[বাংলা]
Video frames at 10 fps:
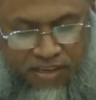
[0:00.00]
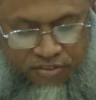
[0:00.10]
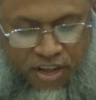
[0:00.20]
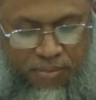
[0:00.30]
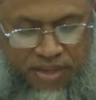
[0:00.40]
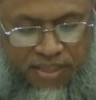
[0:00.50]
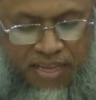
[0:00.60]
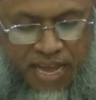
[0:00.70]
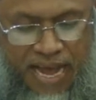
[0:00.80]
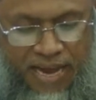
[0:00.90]
যে ব্যক্তি
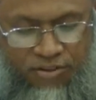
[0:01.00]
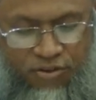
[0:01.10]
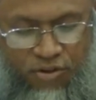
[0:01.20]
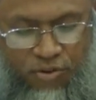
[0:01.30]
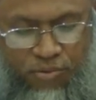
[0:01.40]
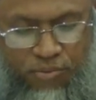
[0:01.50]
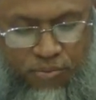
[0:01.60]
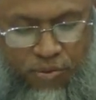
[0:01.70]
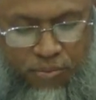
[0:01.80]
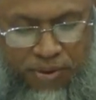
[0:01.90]
একজন
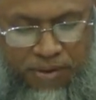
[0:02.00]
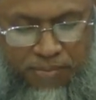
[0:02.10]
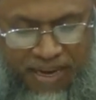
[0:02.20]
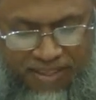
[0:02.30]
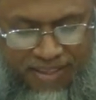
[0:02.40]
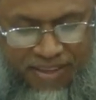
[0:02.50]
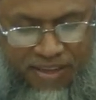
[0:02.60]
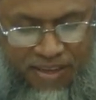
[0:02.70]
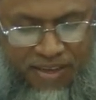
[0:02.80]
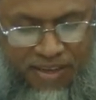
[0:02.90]
মোমেন ব্যক্তি
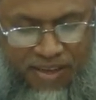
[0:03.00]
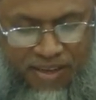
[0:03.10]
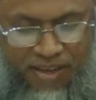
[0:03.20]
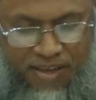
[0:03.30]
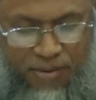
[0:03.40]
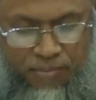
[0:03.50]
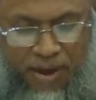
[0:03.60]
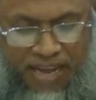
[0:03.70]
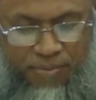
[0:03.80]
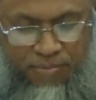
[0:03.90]
বাই